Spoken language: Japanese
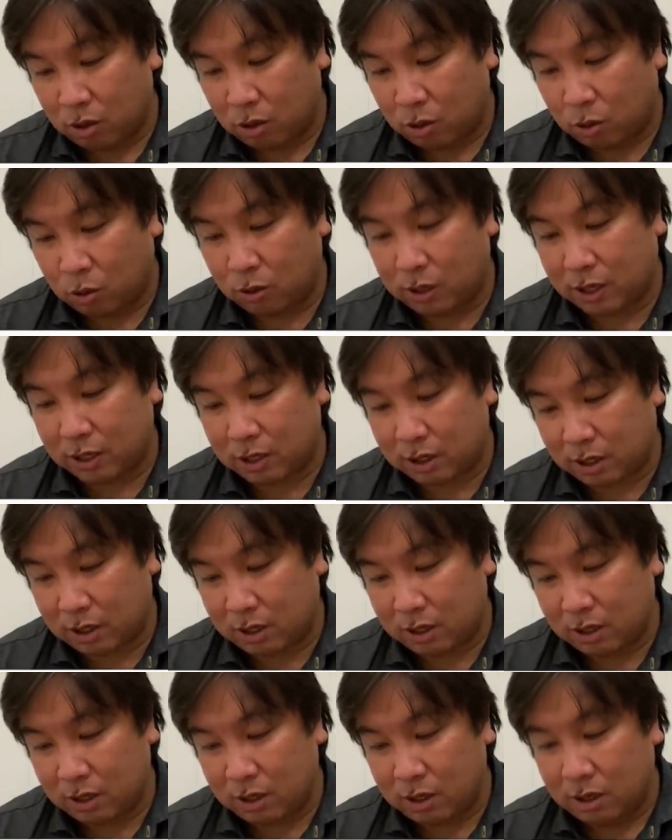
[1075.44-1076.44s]
この打
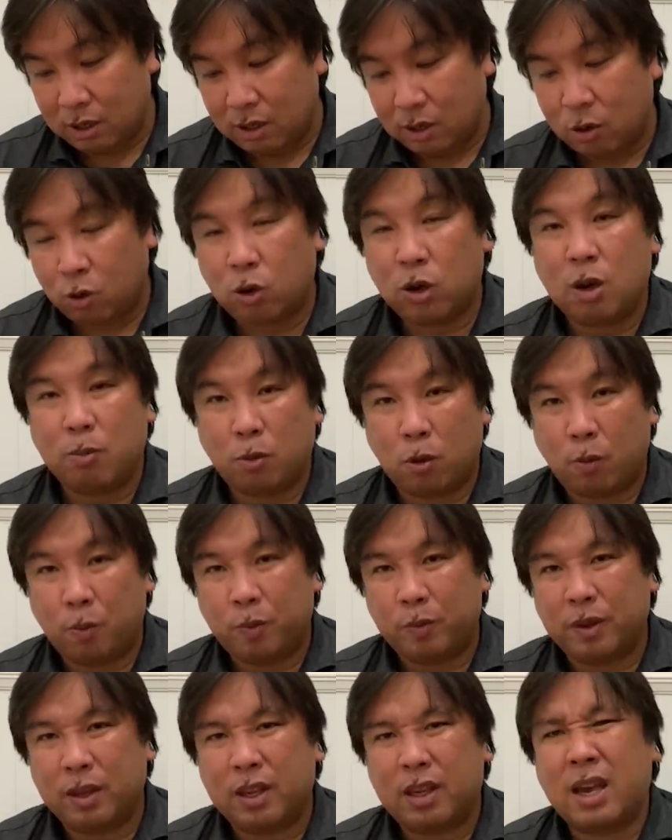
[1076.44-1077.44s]
席。これも、
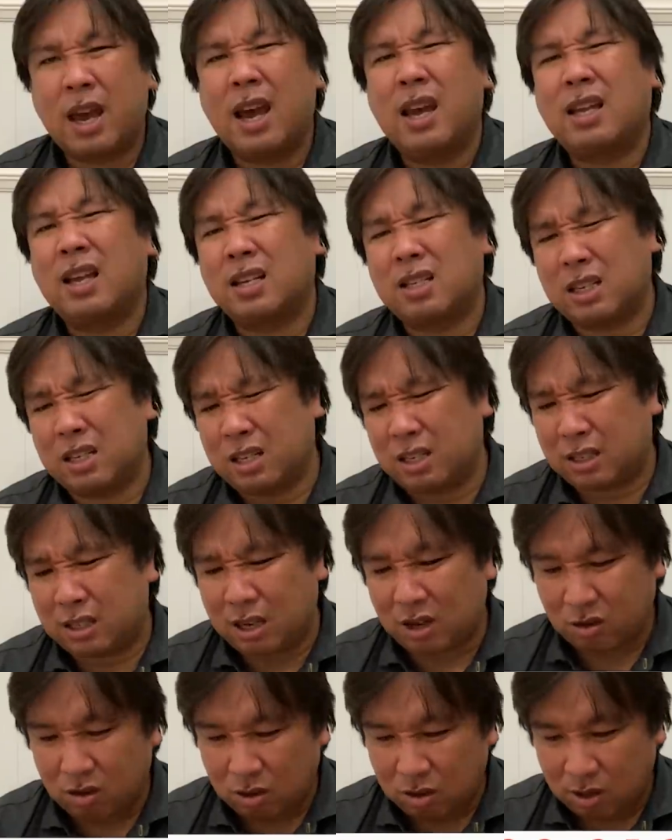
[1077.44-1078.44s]
K 出しに行って
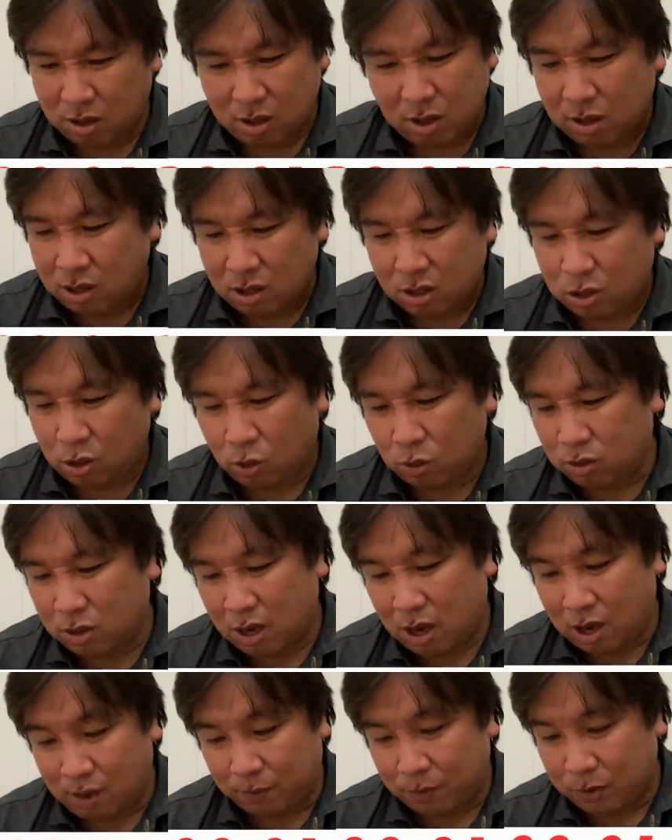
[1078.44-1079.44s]
る。そん
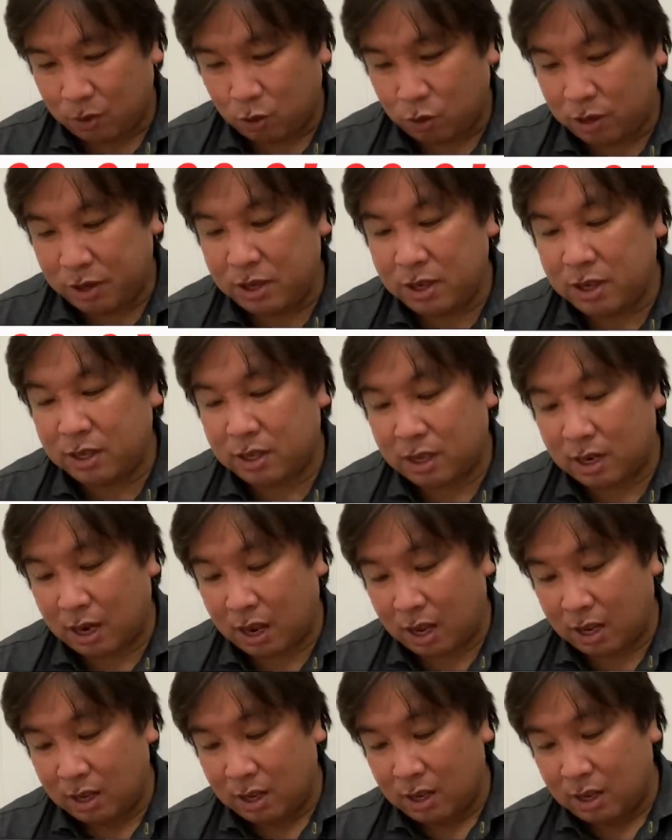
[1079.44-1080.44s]
な、振りに行ってない。
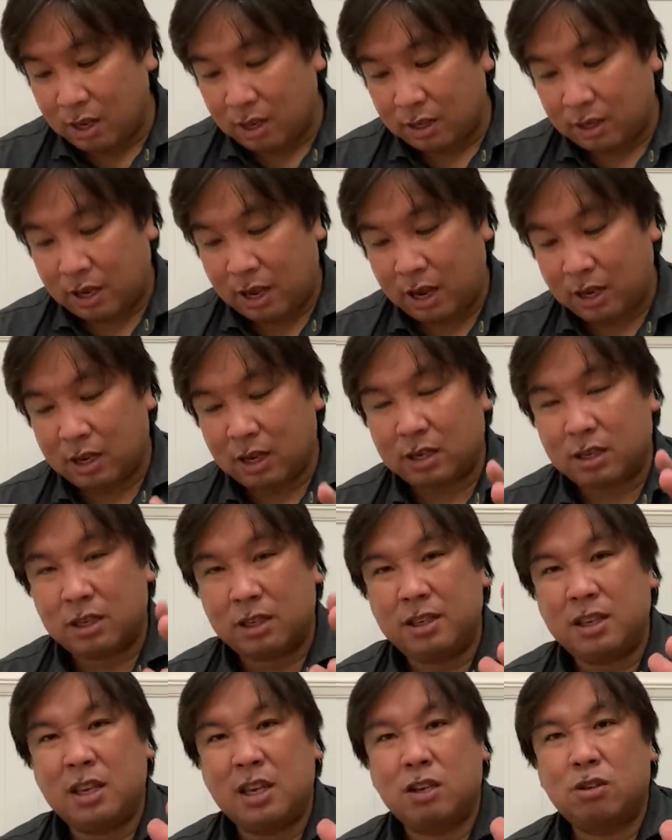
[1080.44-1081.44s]
K 出し
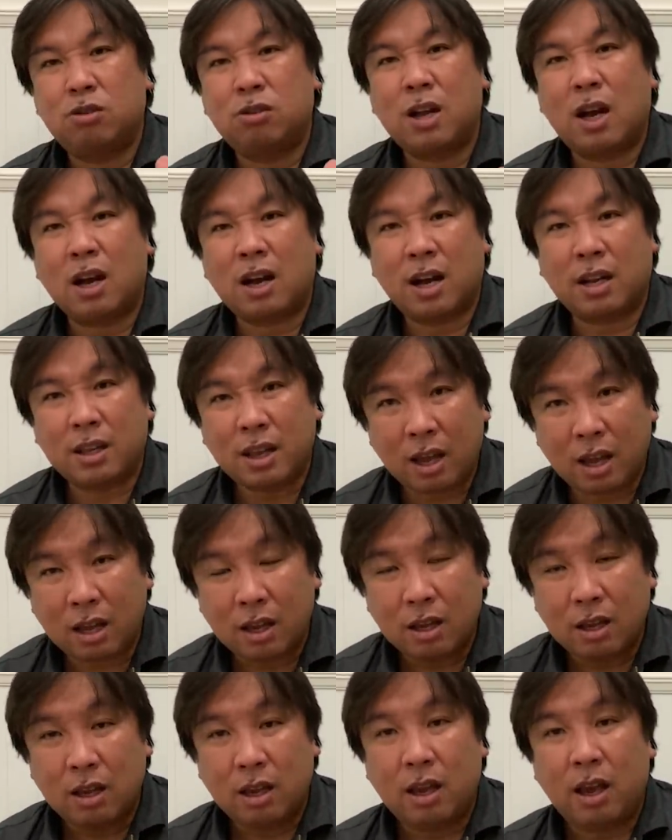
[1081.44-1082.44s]
に行く中で、
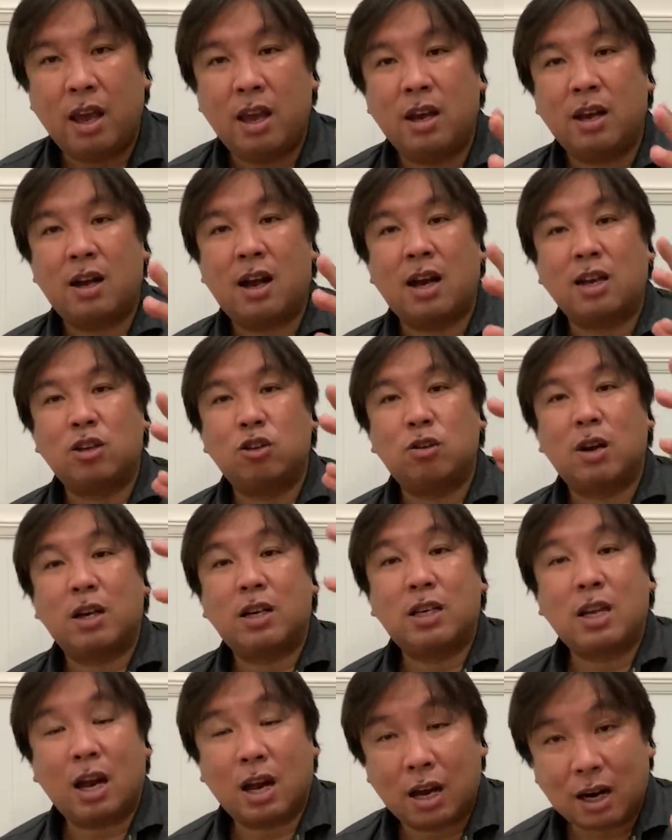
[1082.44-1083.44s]
変化球が
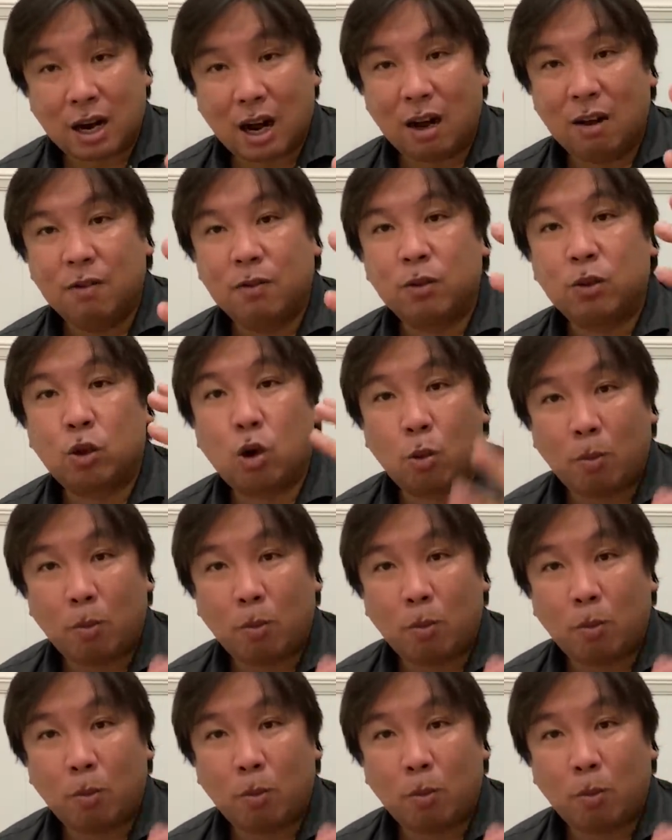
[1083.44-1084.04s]
来たから、止